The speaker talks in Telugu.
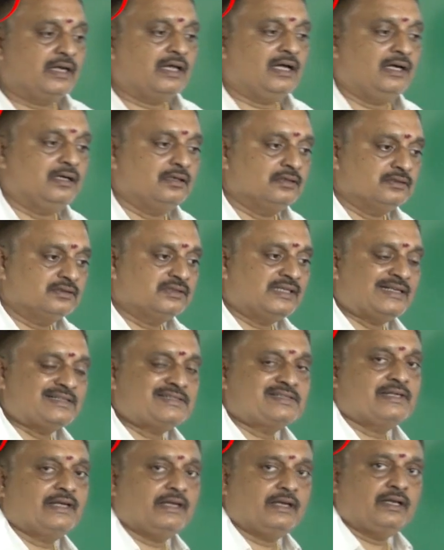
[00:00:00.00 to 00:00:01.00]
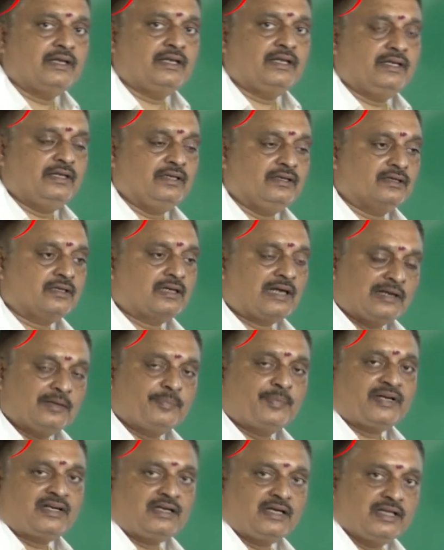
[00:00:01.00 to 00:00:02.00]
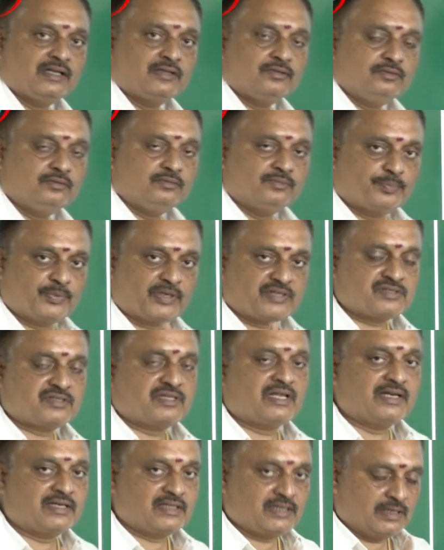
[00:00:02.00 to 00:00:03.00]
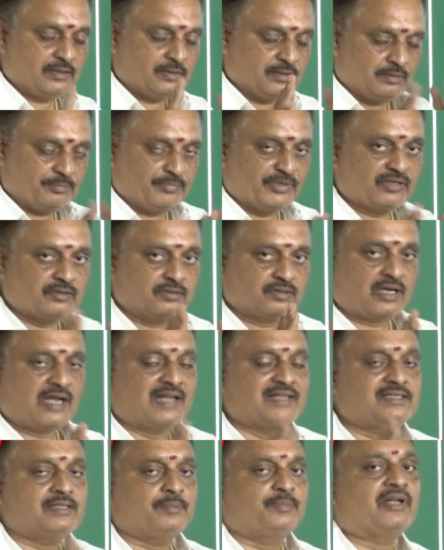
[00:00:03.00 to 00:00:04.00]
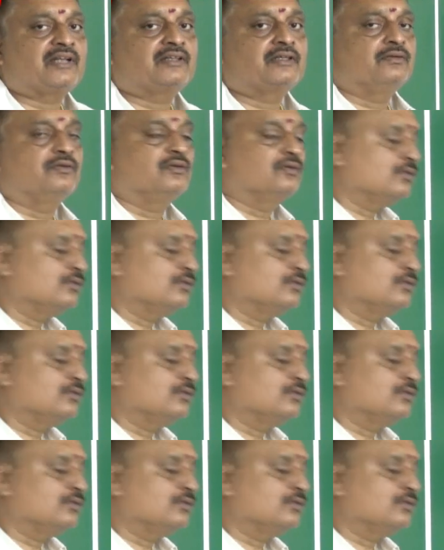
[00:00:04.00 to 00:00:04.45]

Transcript: ఇక్కడ జనసేనని కలపట్లేదు ప్రస్తుతానికి మీకు కాన్సెప్ట్ అర్థం